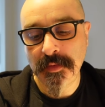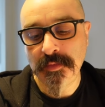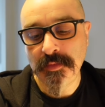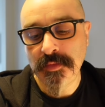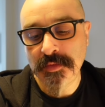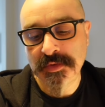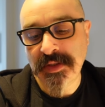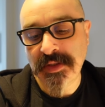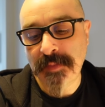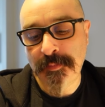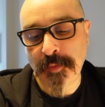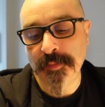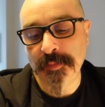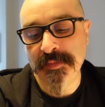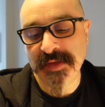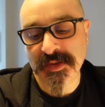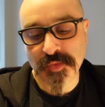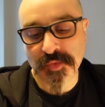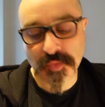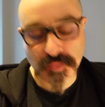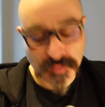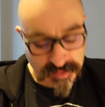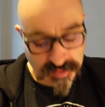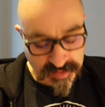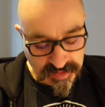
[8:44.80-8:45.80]
Ça porte bien
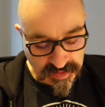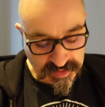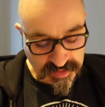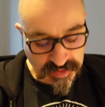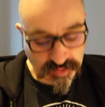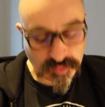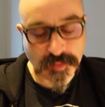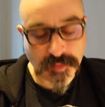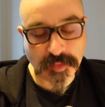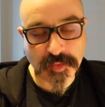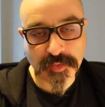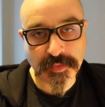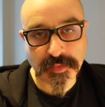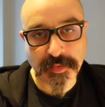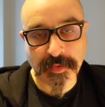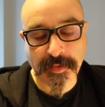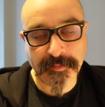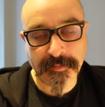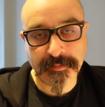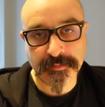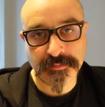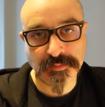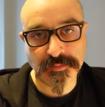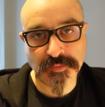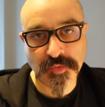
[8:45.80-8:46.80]
son nom, c'est exactement euh,
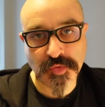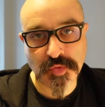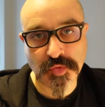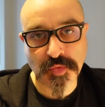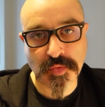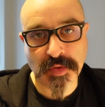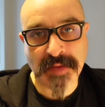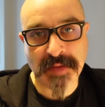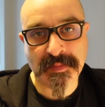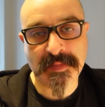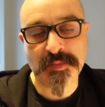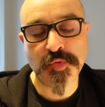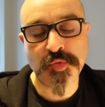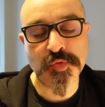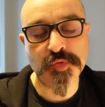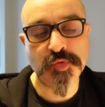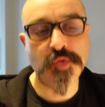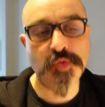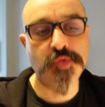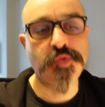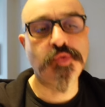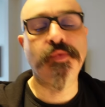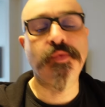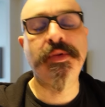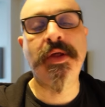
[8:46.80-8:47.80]
la même chose
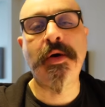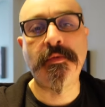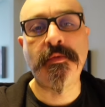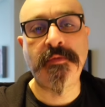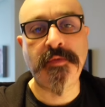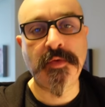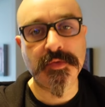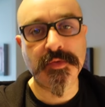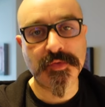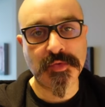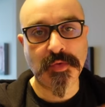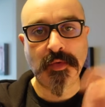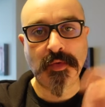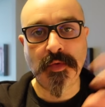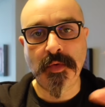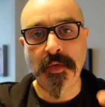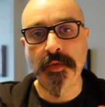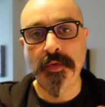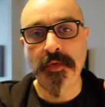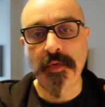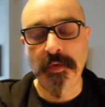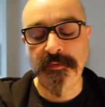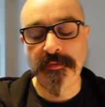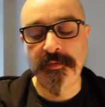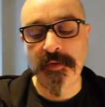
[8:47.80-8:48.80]
que ce qu'on a en France en,
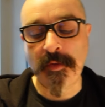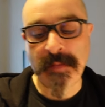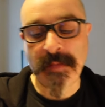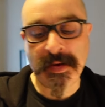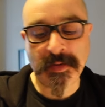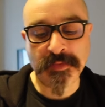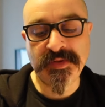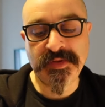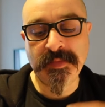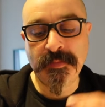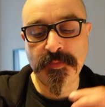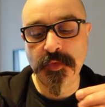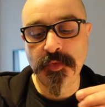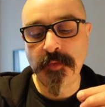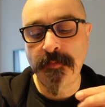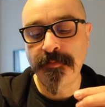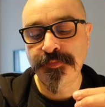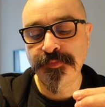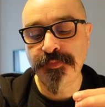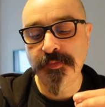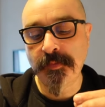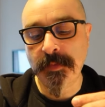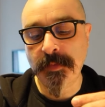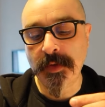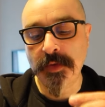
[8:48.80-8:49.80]
grand format en termes de,
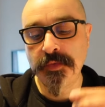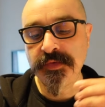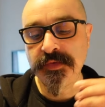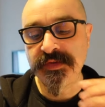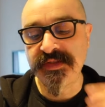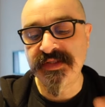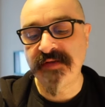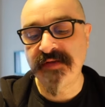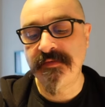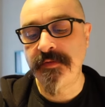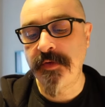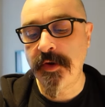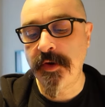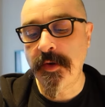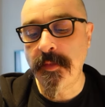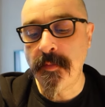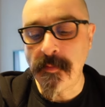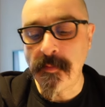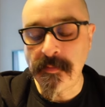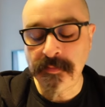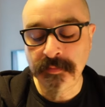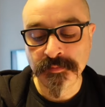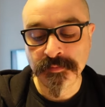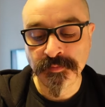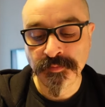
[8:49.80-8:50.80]
de saveur.
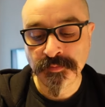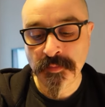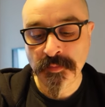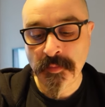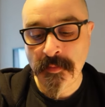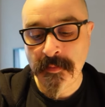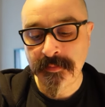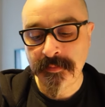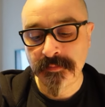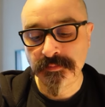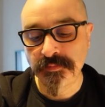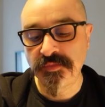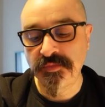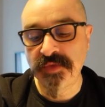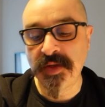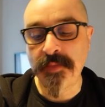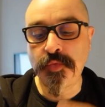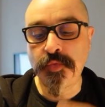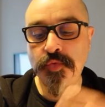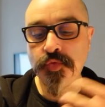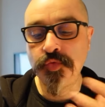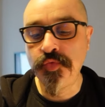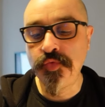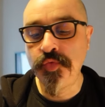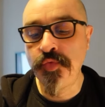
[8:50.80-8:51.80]
Ça a
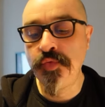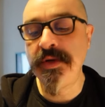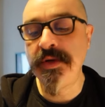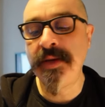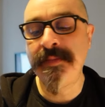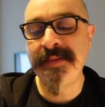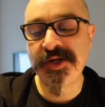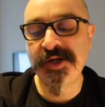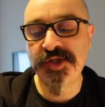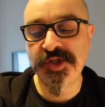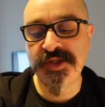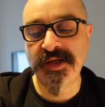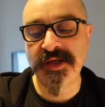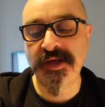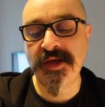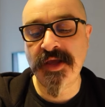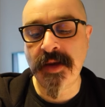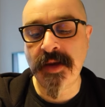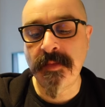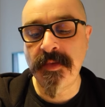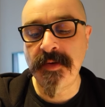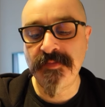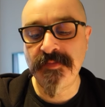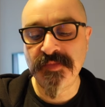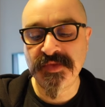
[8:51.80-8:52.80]
beaucoup de goût, la mâche est
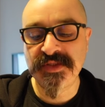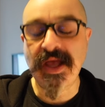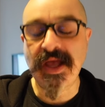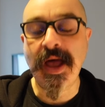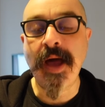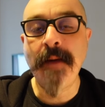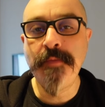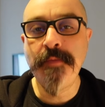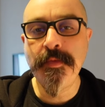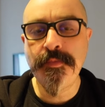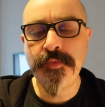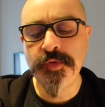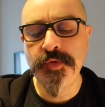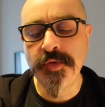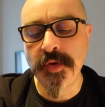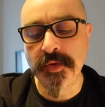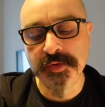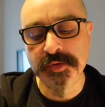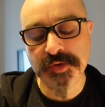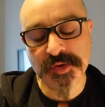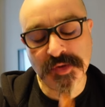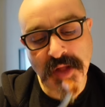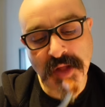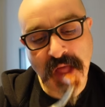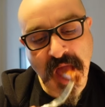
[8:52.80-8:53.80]
agréable, c'est un peu plus
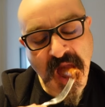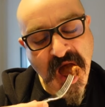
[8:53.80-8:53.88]
dense,